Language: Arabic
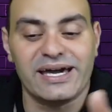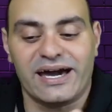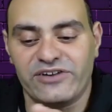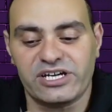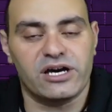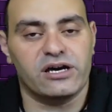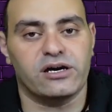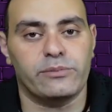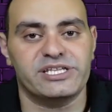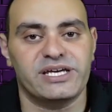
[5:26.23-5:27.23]
على فكره
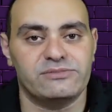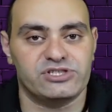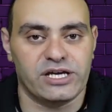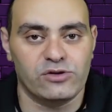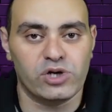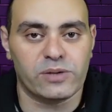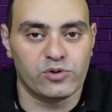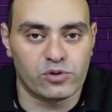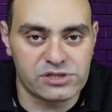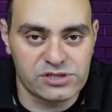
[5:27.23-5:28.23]
الخبر ده انا مش ناقله لك
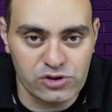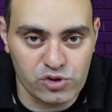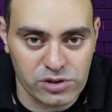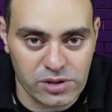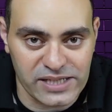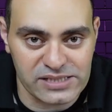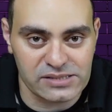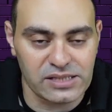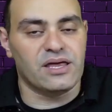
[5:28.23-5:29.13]
من وول ستريت جورنال بس